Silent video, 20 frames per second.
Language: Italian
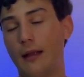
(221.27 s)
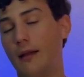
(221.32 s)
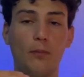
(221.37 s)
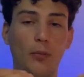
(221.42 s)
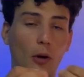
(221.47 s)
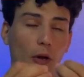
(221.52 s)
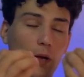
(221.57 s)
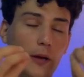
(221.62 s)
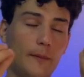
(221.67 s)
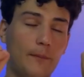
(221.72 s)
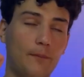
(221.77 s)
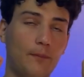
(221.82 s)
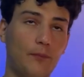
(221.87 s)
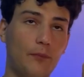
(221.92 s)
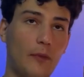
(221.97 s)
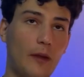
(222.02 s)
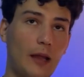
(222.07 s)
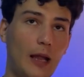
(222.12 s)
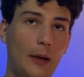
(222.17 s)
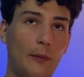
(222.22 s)
poi
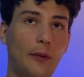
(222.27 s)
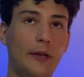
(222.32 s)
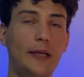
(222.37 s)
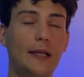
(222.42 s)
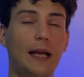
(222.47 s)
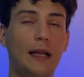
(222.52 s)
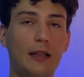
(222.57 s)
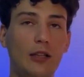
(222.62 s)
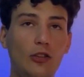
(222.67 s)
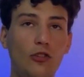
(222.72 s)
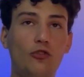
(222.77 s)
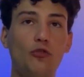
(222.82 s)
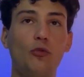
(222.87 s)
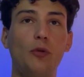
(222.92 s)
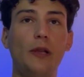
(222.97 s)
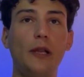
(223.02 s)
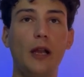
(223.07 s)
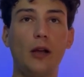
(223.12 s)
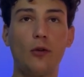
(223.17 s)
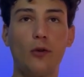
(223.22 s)
la quantità di
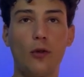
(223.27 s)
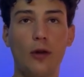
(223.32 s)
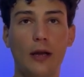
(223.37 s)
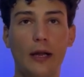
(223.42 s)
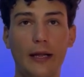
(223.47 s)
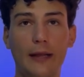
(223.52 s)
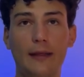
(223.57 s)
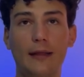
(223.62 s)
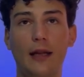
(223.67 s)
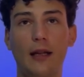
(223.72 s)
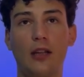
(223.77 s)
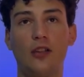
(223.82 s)
insulina corretta